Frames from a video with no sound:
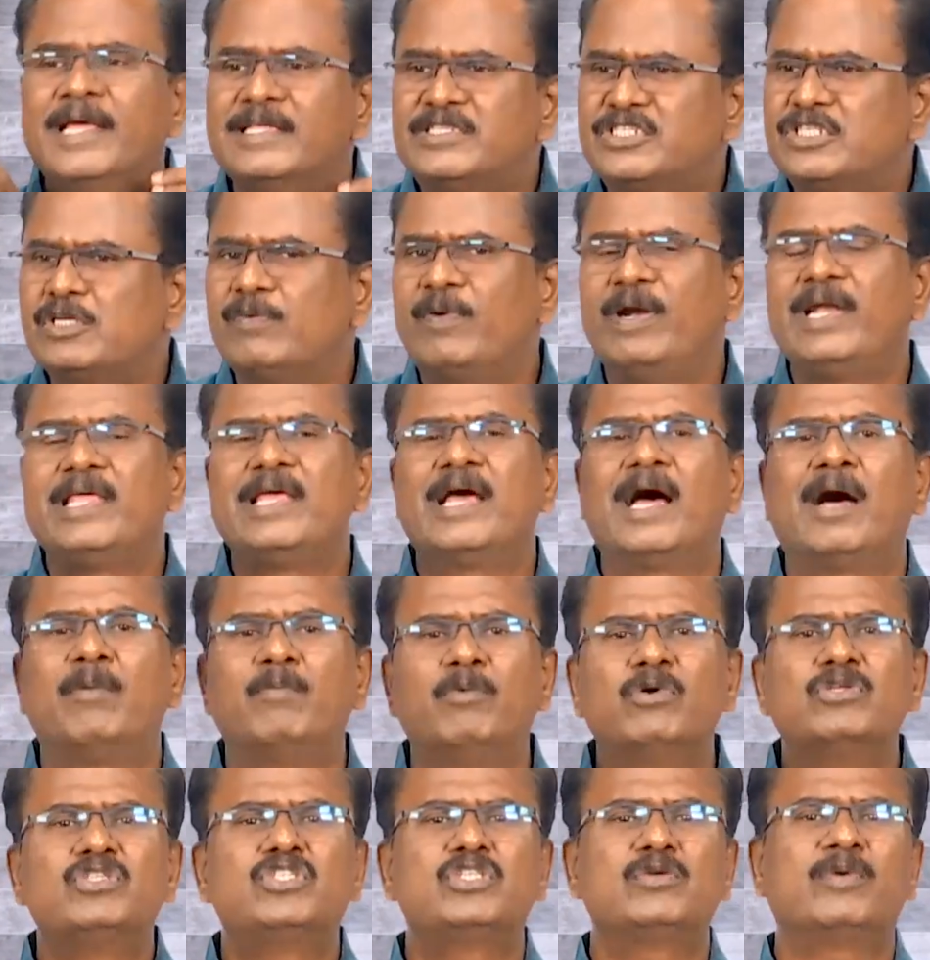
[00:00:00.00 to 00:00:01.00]
எச்சு வழியா
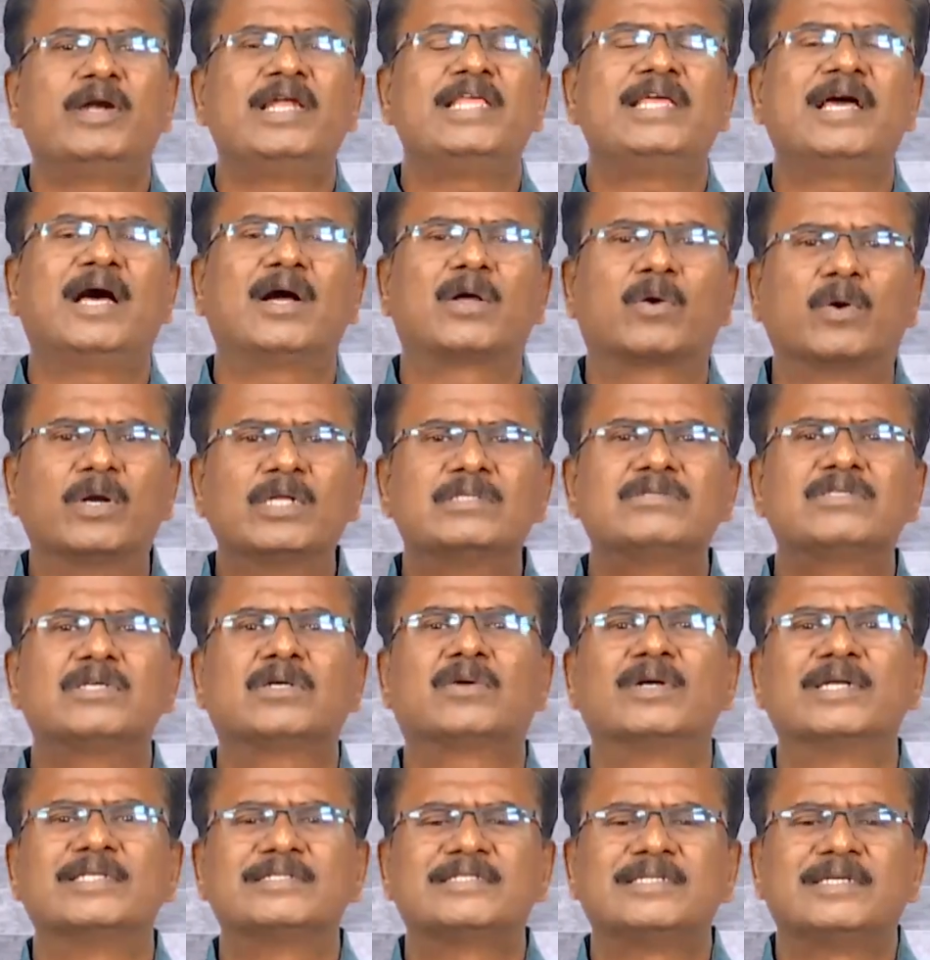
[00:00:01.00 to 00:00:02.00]
மூச்சு வழியா
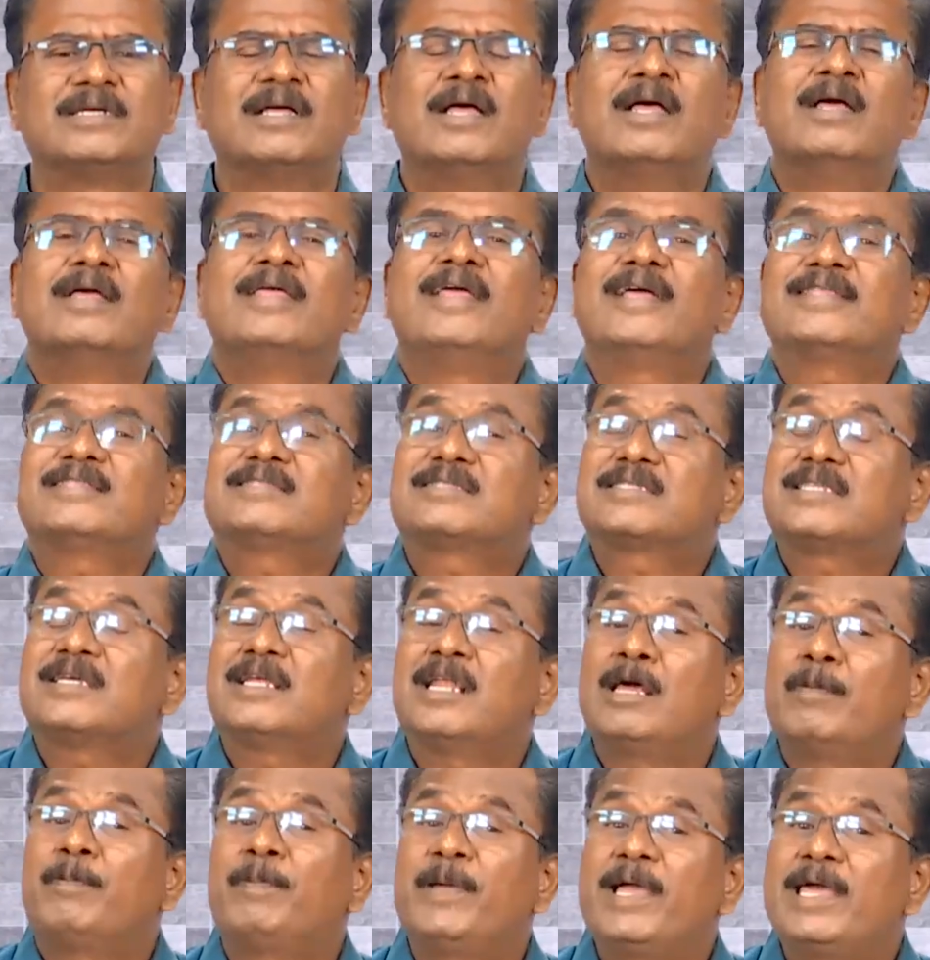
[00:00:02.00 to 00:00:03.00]
கொடுத்து கொடுத்து
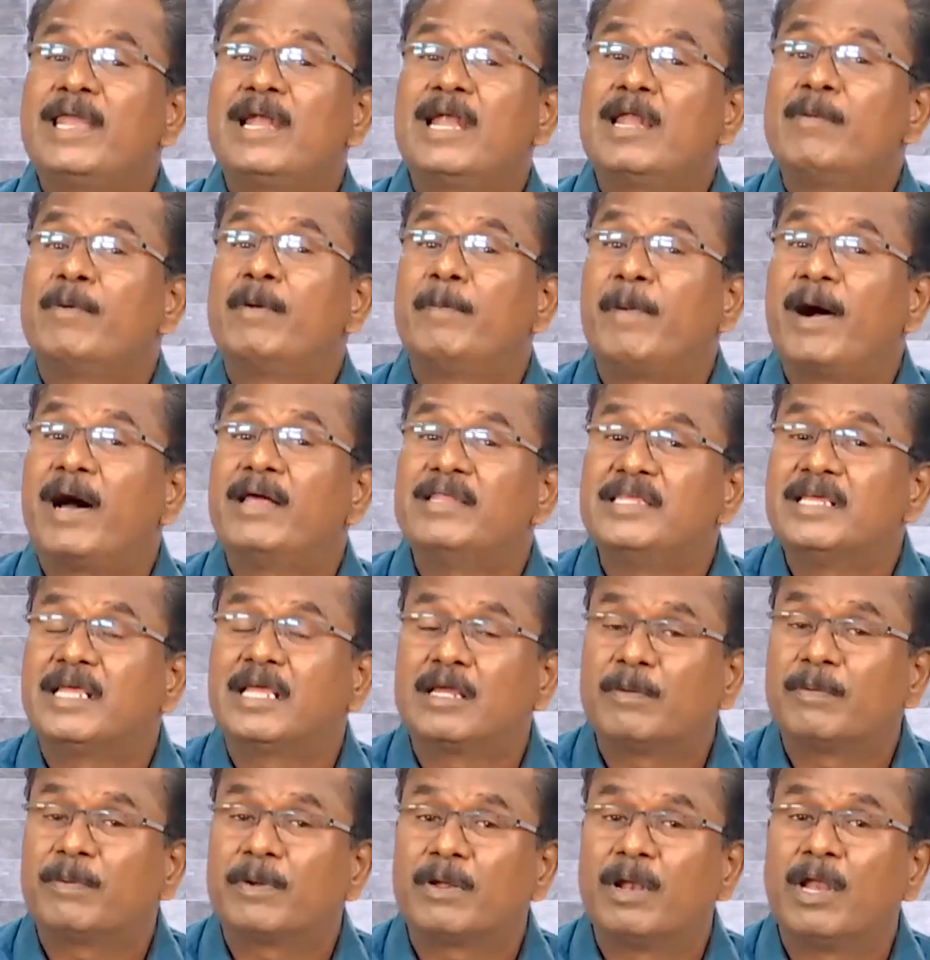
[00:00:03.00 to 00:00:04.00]
எத்தனை பேரை நம்ம
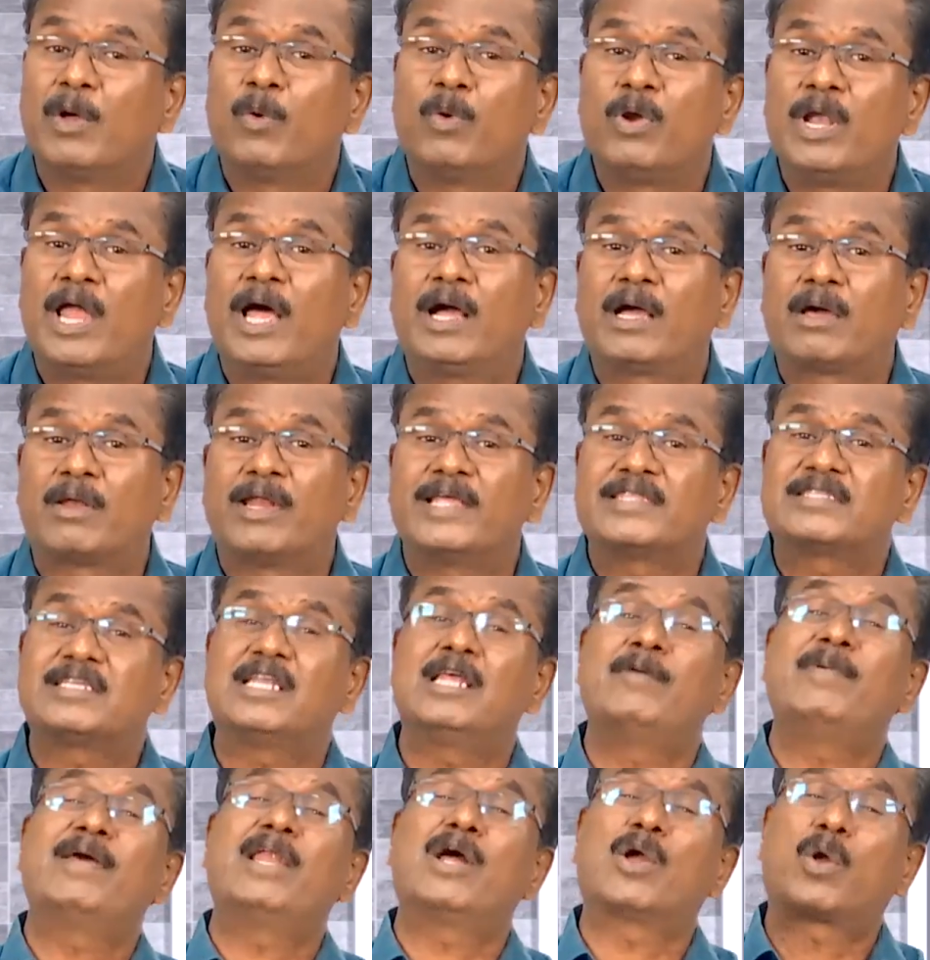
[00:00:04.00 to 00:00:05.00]
பாதிக்குள்ள உள்ளாக்குறோம்
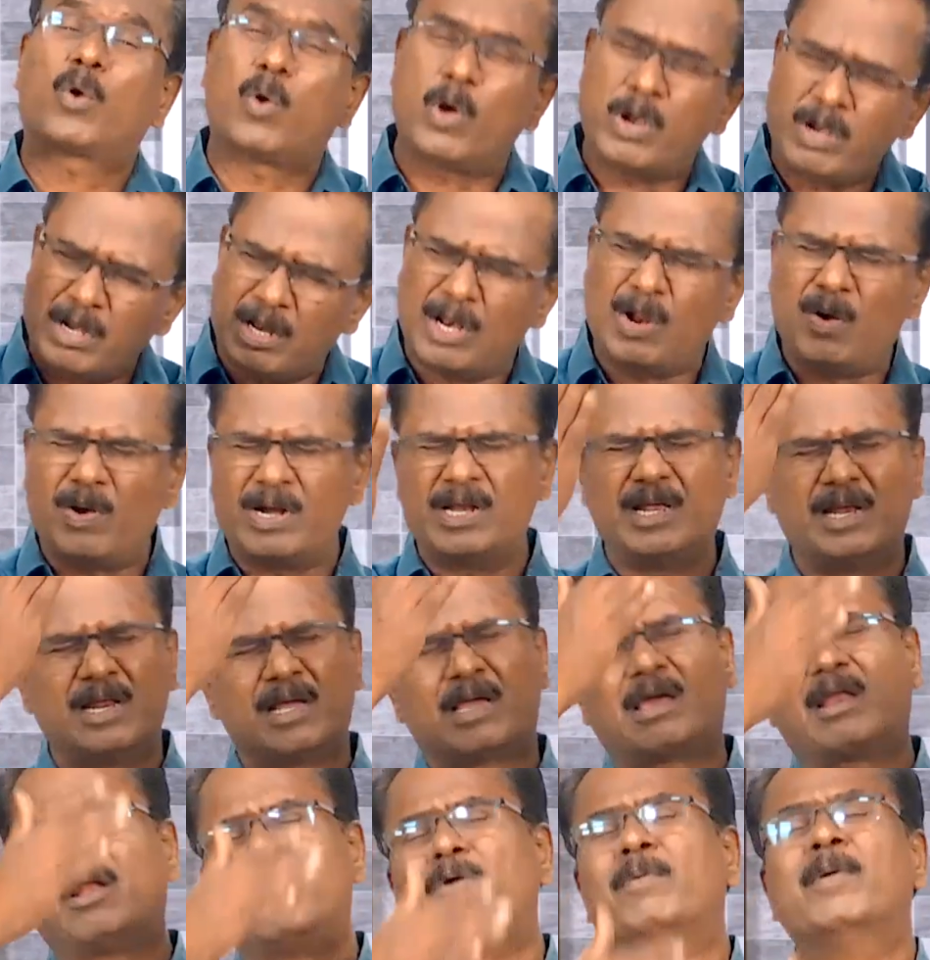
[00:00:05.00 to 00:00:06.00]
எத்தனை பேரை கொன்று கொண்டு
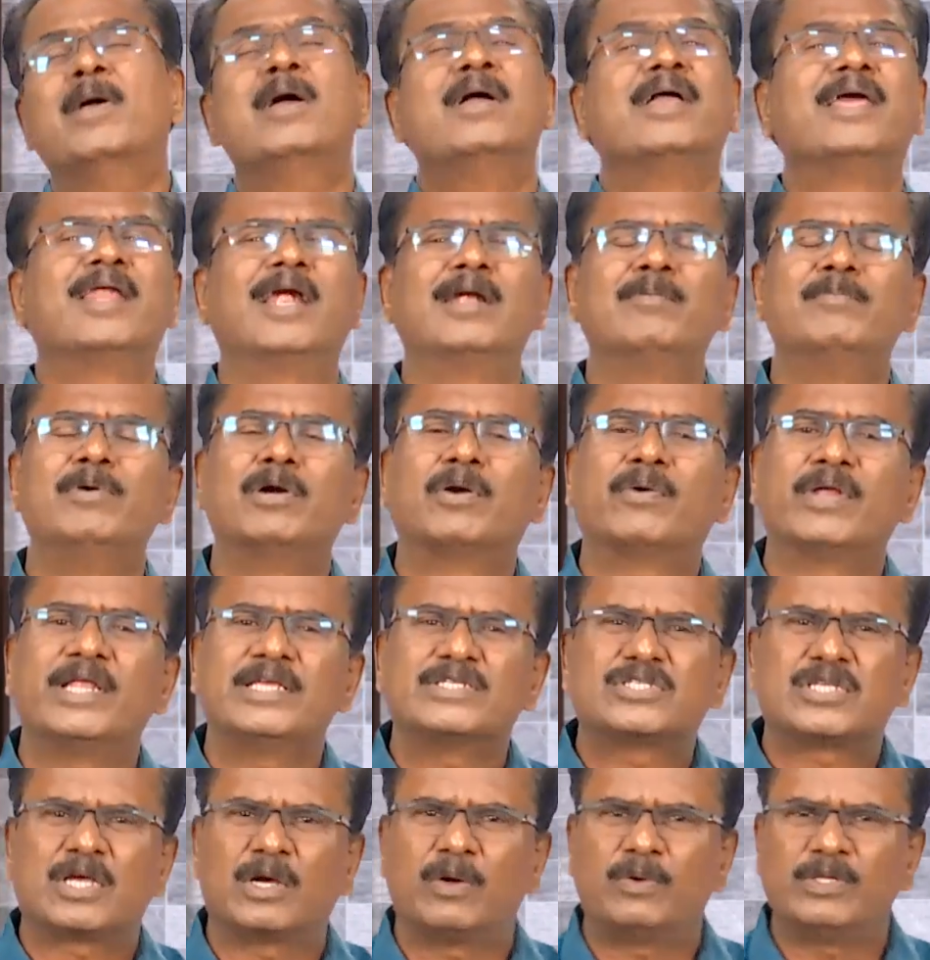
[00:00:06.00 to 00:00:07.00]
இருக்கிறோம் என்
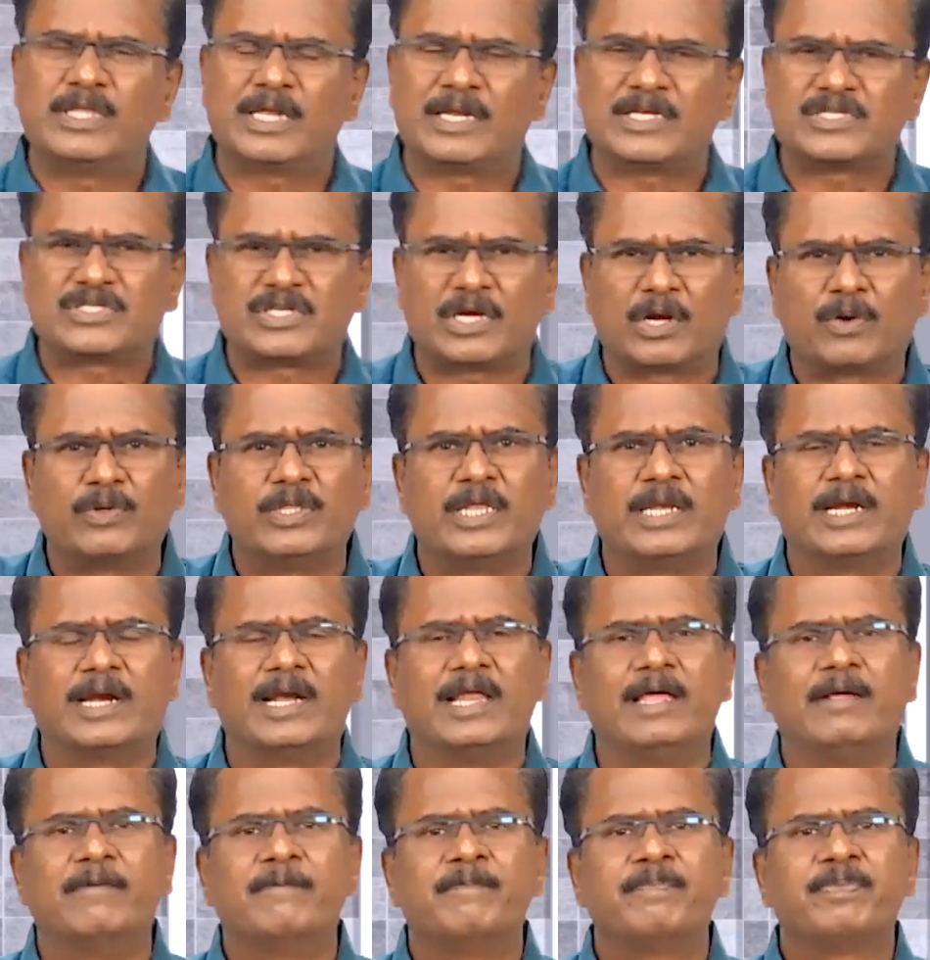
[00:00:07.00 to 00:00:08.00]
அன்புக்குரிய சகோதர
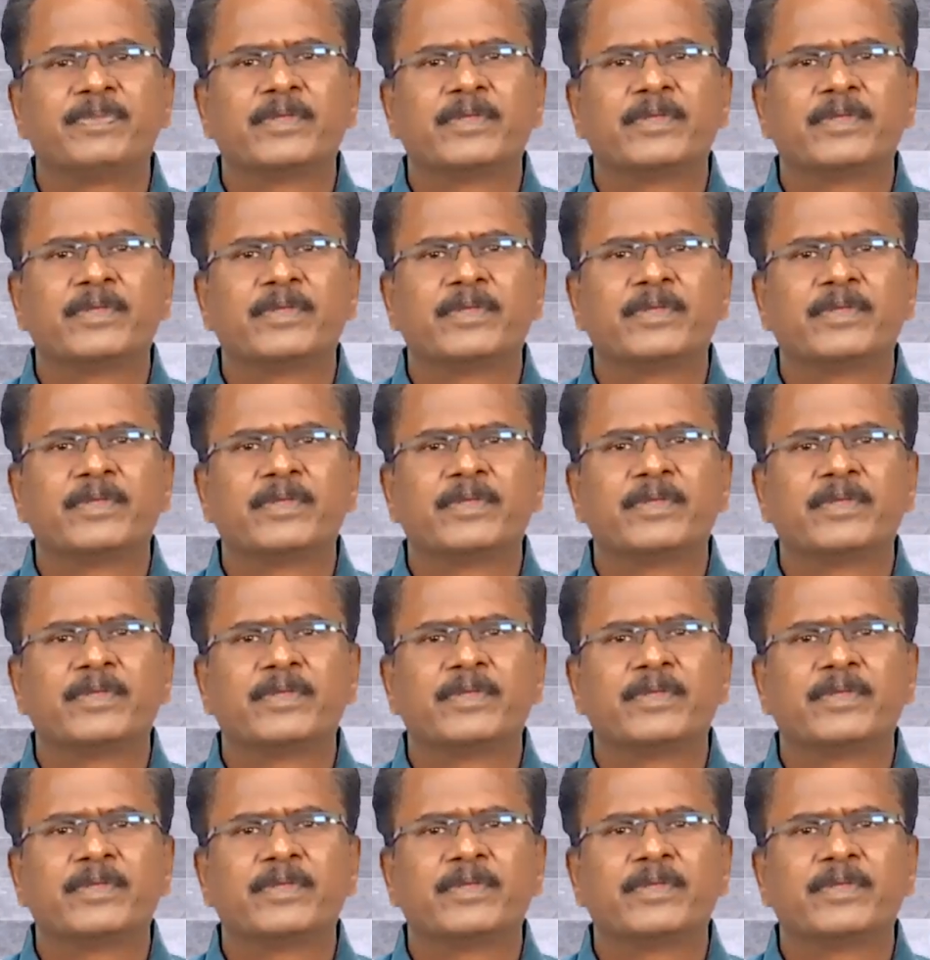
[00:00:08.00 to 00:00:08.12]
சகோதரிகளே